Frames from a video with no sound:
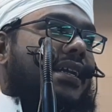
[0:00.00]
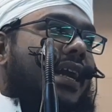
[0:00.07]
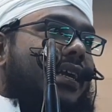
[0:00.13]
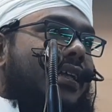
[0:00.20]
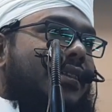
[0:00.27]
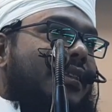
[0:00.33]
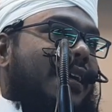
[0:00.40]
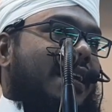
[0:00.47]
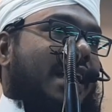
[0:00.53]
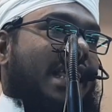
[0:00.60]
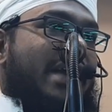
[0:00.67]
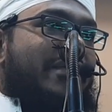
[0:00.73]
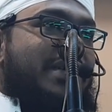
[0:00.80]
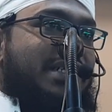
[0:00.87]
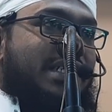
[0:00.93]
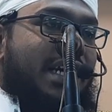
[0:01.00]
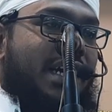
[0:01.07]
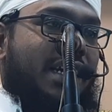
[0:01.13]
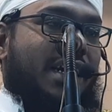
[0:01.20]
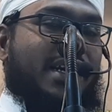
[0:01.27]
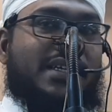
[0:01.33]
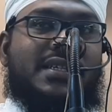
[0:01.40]
நடந்த
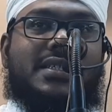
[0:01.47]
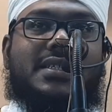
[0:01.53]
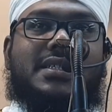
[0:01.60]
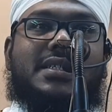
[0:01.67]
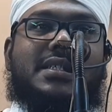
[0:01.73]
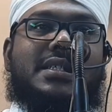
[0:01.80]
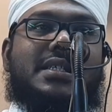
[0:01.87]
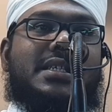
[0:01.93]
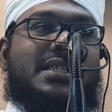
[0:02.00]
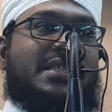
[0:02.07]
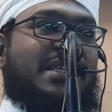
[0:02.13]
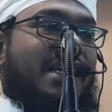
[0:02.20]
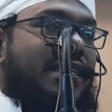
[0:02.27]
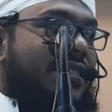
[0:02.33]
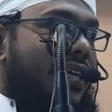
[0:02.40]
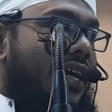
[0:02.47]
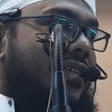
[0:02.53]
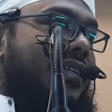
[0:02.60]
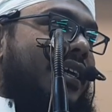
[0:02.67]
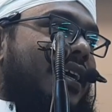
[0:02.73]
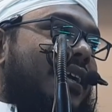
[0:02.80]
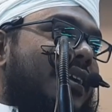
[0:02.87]
நயவஞ்சகர்களின் சில
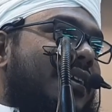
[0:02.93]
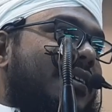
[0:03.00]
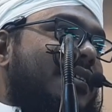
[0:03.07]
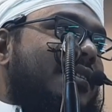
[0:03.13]
சேட்டைகள்